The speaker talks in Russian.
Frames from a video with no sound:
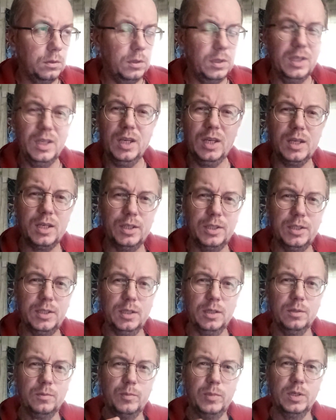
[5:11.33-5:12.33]
я
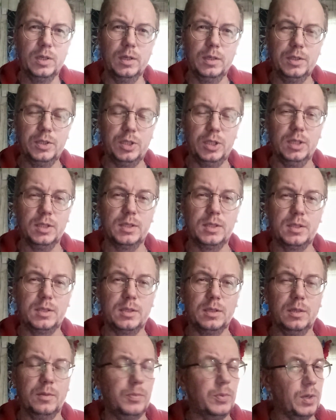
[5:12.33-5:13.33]
хотел бы
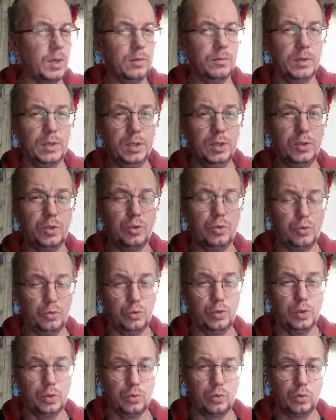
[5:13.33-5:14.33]
сейчас поговорить
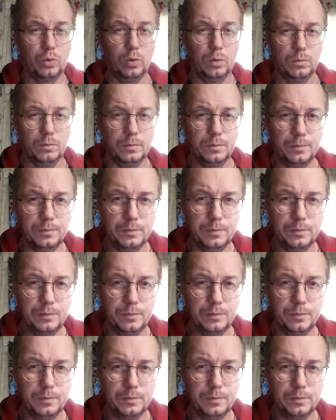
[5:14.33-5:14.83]
чуть-чуть о другом.